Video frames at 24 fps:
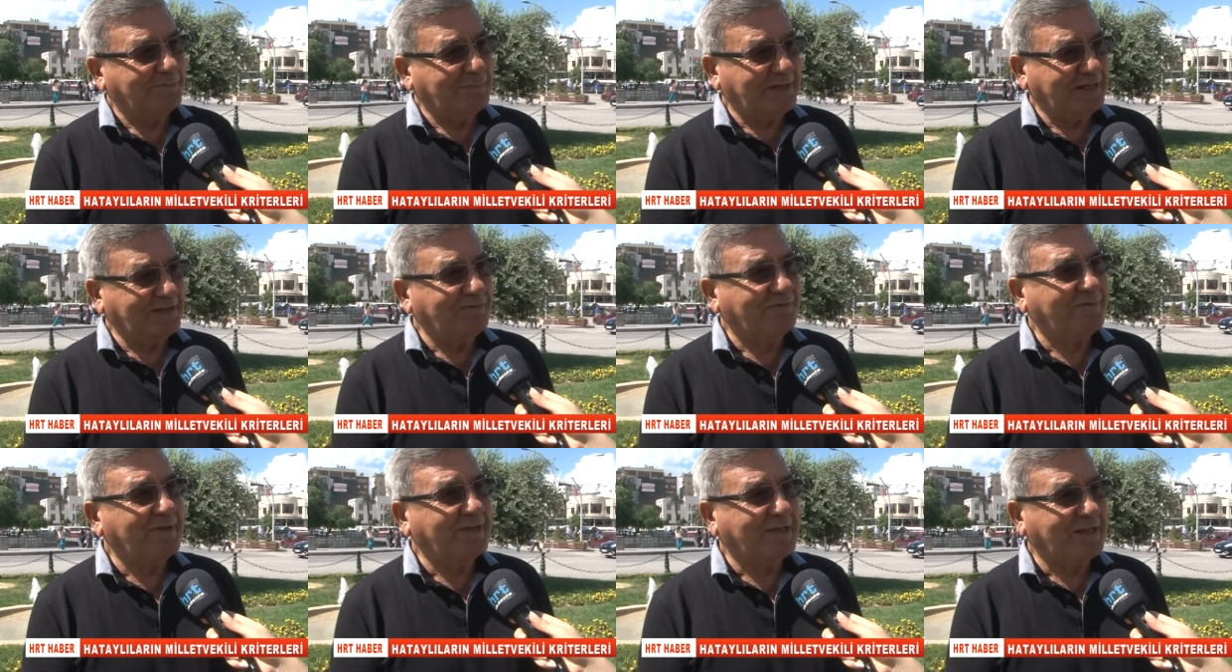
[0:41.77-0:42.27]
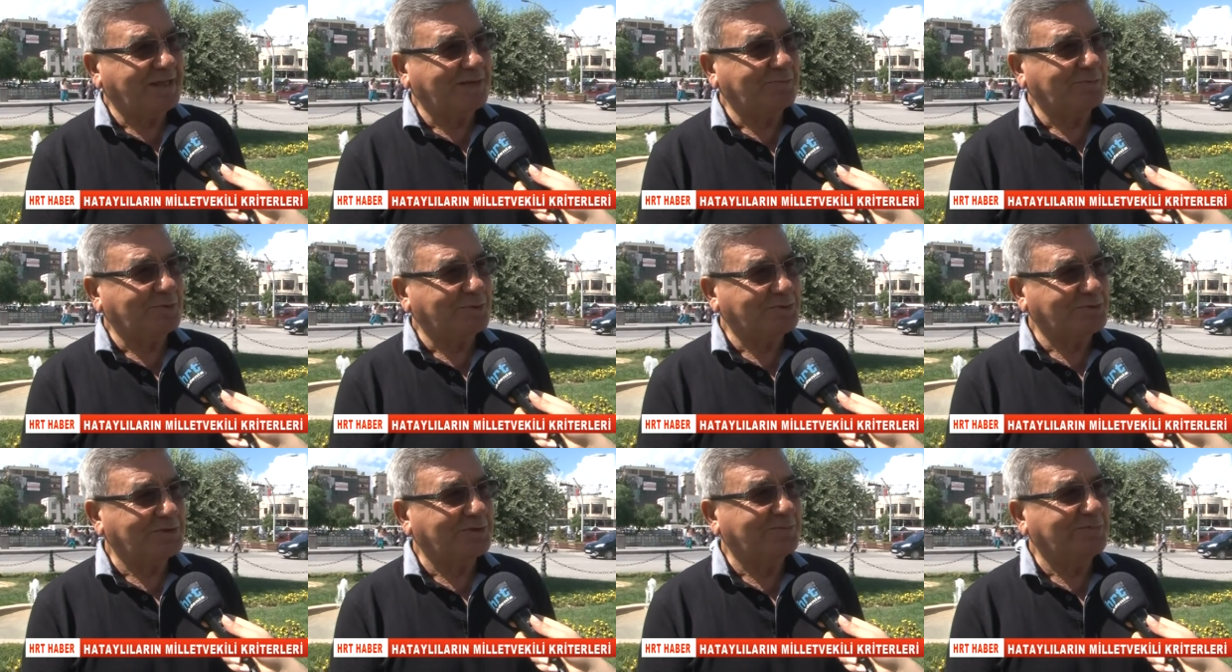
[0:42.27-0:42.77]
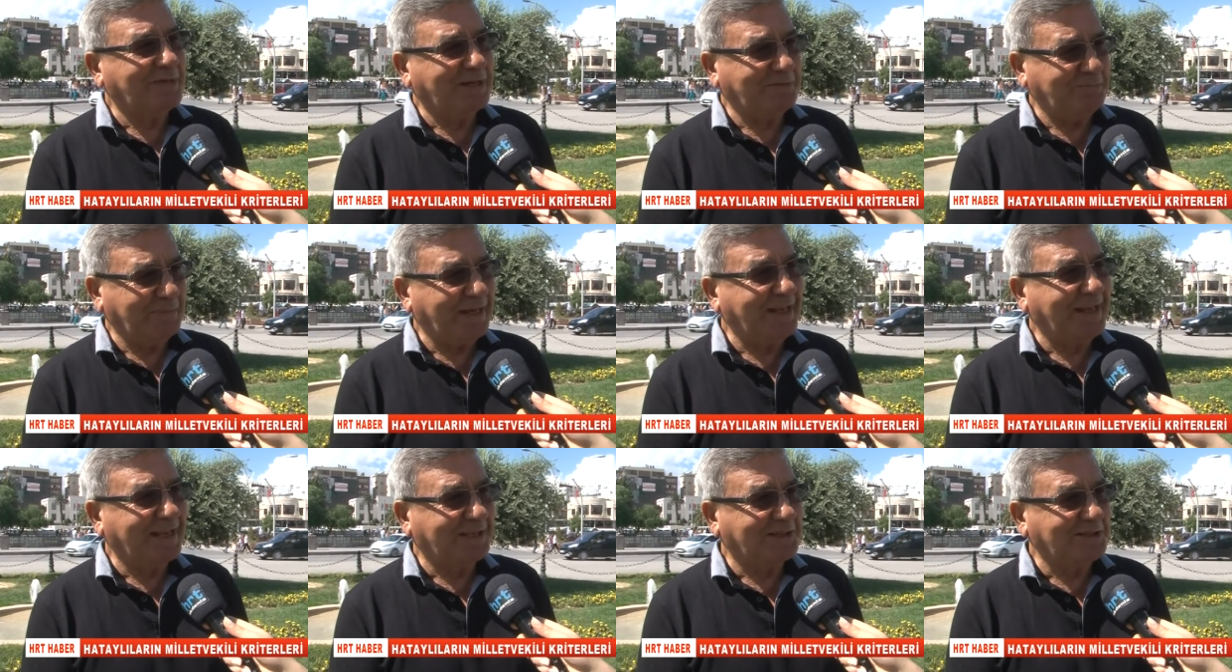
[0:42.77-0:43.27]
Benim vekilim olsun, ben
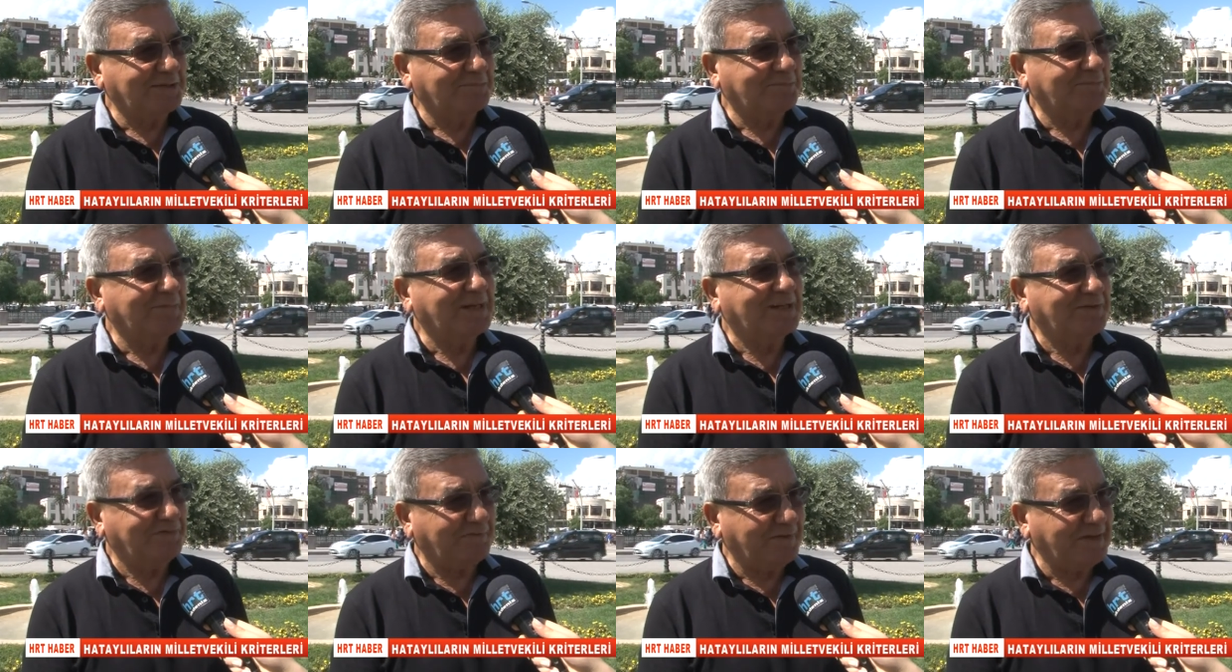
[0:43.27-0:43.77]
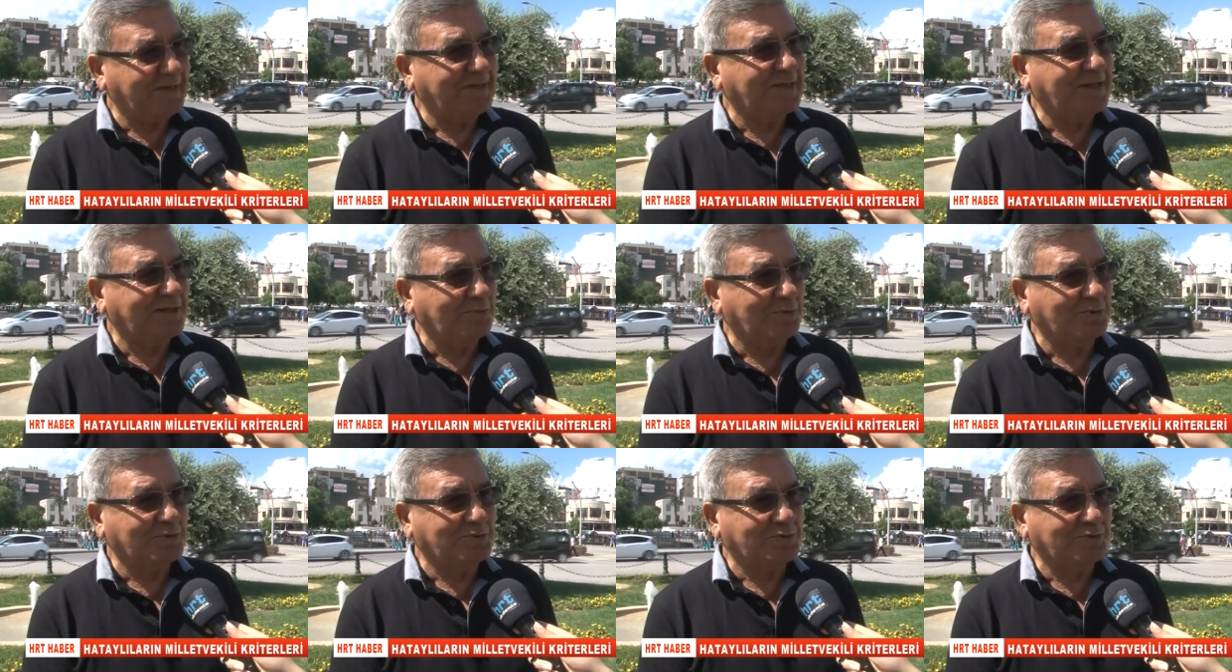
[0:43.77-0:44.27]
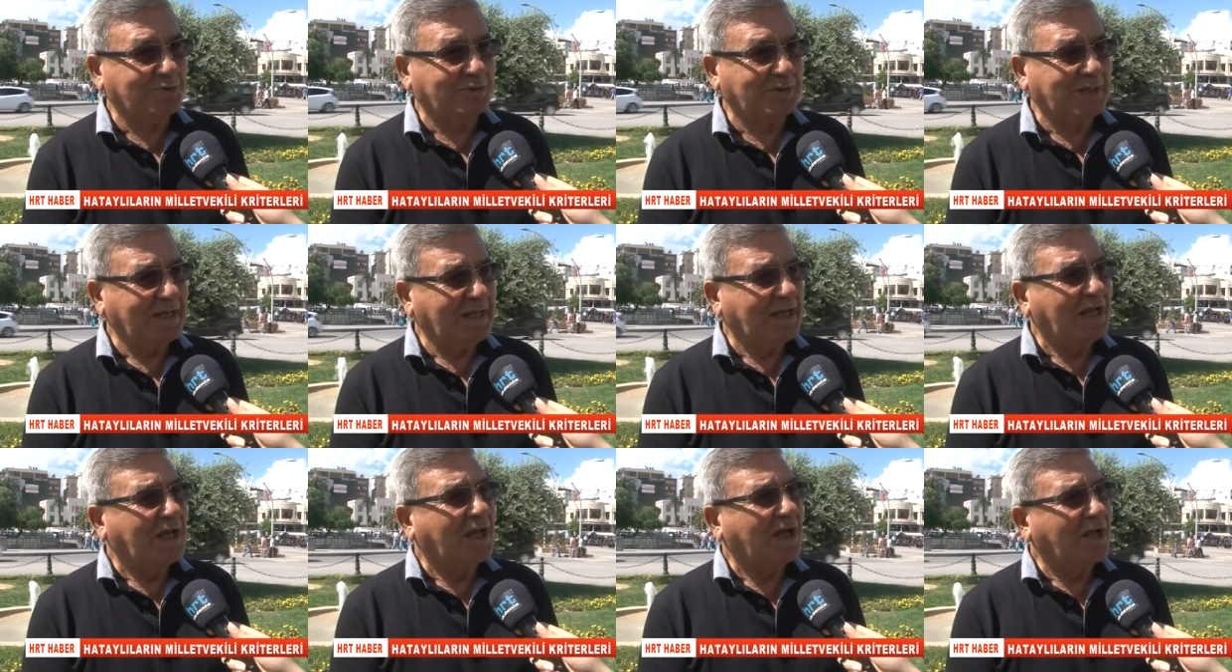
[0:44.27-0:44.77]
milletim, benim vekilim olsun,
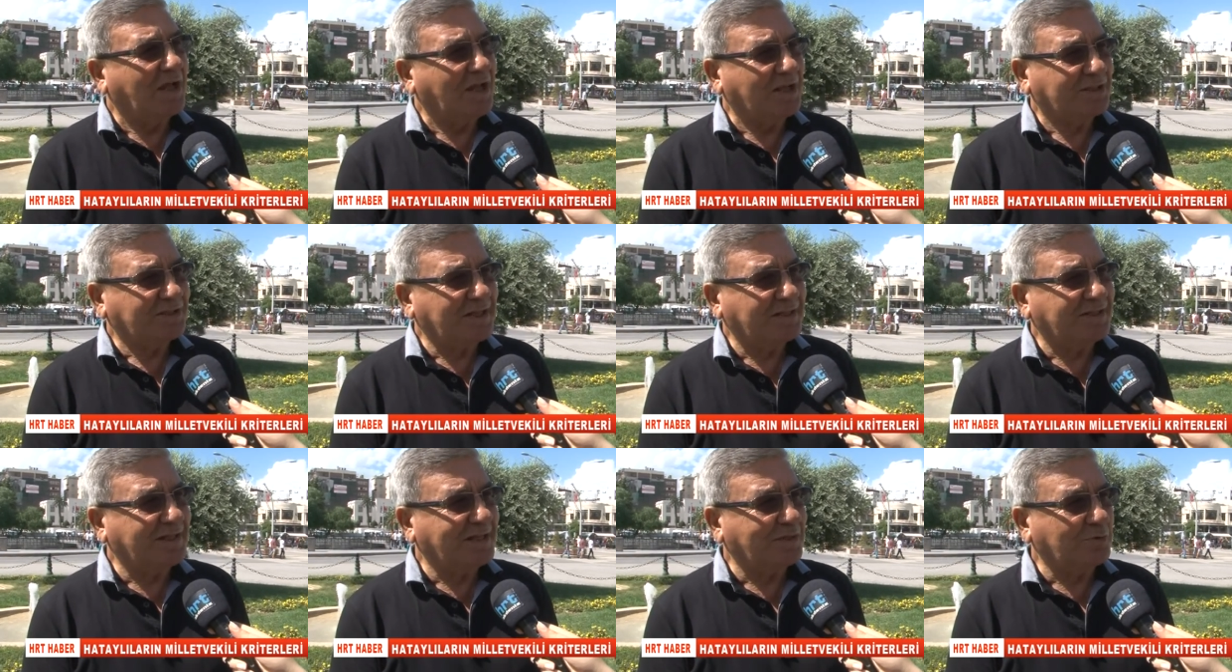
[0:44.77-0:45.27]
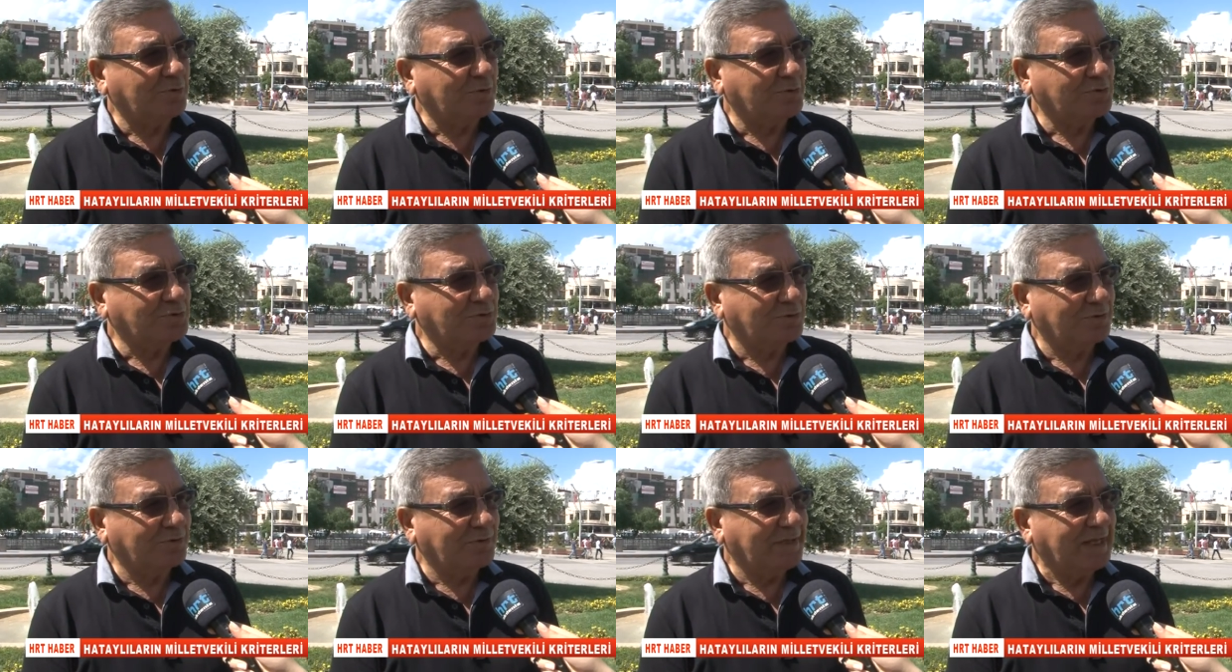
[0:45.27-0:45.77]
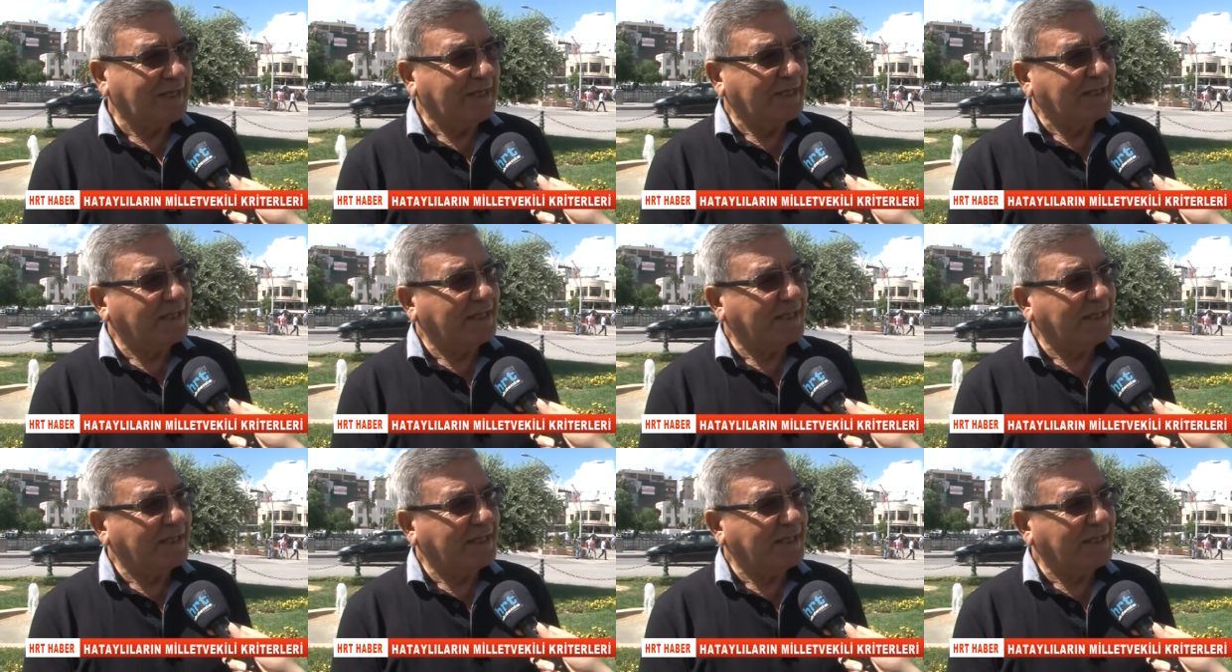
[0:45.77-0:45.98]
halktan yana olsun.